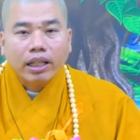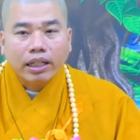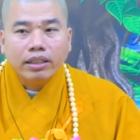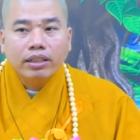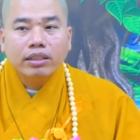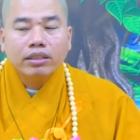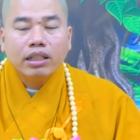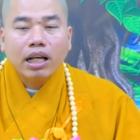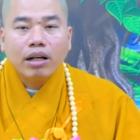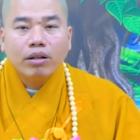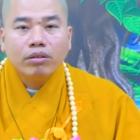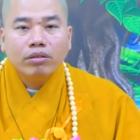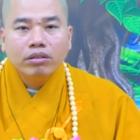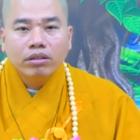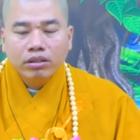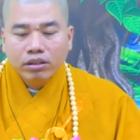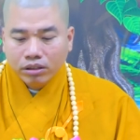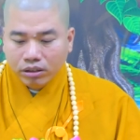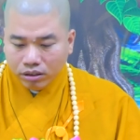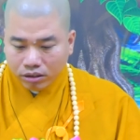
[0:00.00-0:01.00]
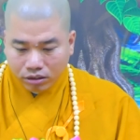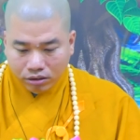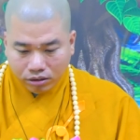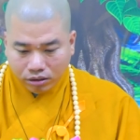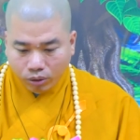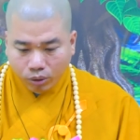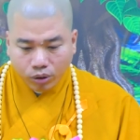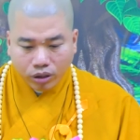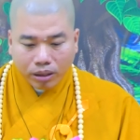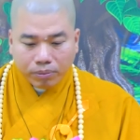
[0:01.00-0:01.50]
tại vì sao
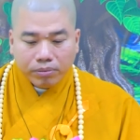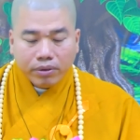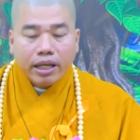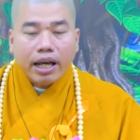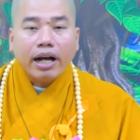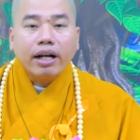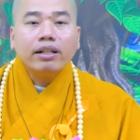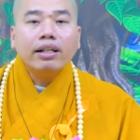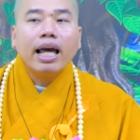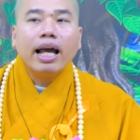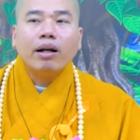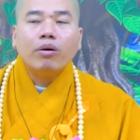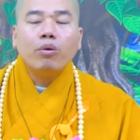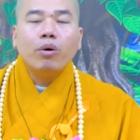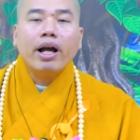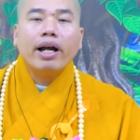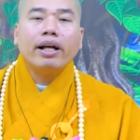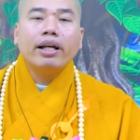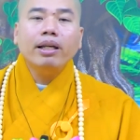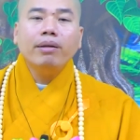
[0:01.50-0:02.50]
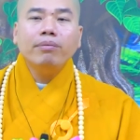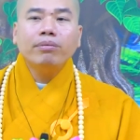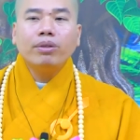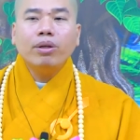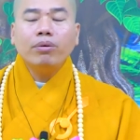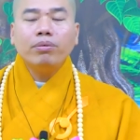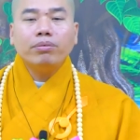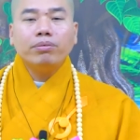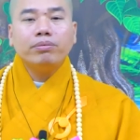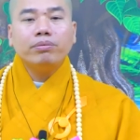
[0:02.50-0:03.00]
tôi làm vợ đàng hoàng
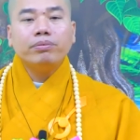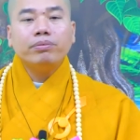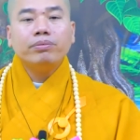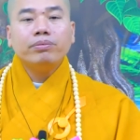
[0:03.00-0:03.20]
nghiêm túc